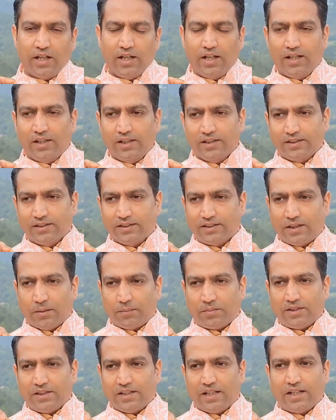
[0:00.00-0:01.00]
के
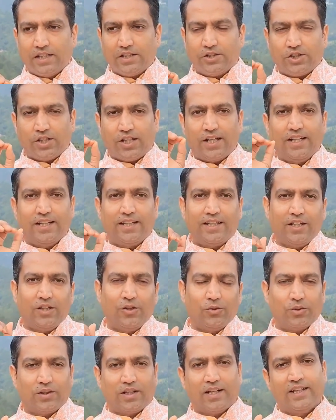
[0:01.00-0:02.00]
सबसे ज़्यादा चहेते
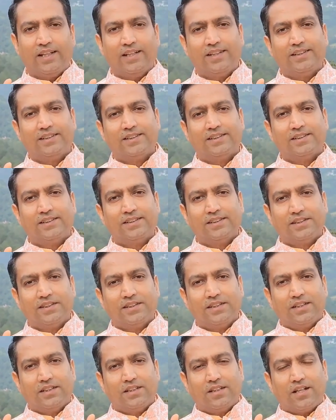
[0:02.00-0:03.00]
लोग हैं
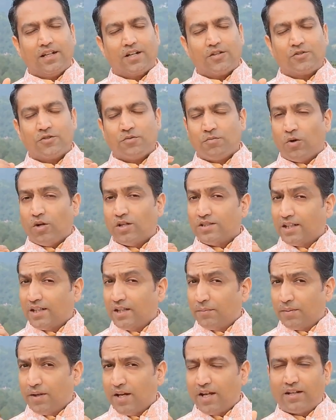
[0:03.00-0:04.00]
अर्जुन बहुत
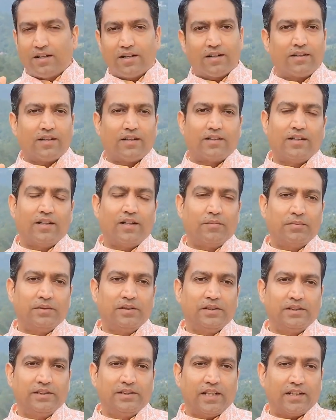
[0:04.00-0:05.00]
ज़्यादा प्यार करता था
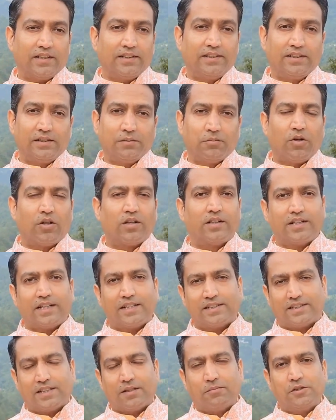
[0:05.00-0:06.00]
अपने दादाजी से बहुत
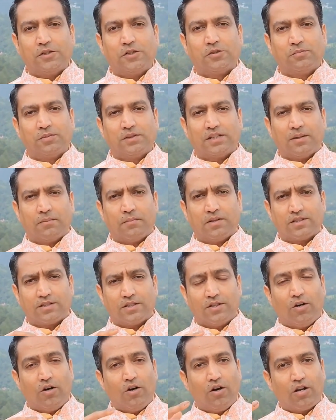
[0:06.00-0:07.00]
अटैच था भीष्म पितामह
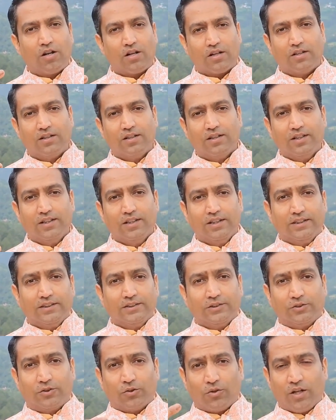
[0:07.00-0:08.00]
से और
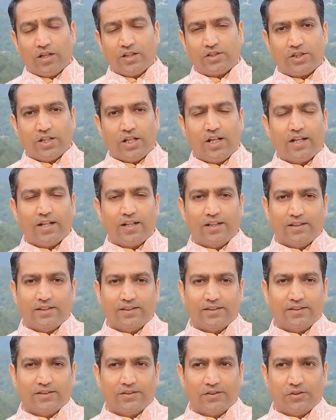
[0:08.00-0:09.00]
द्रोणाचार्य
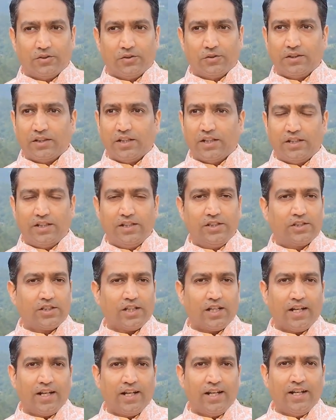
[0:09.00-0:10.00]
तो उनके
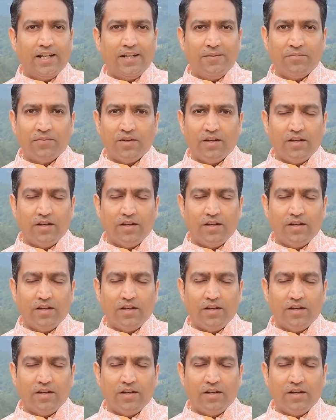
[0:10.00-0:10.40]
टीचर हैं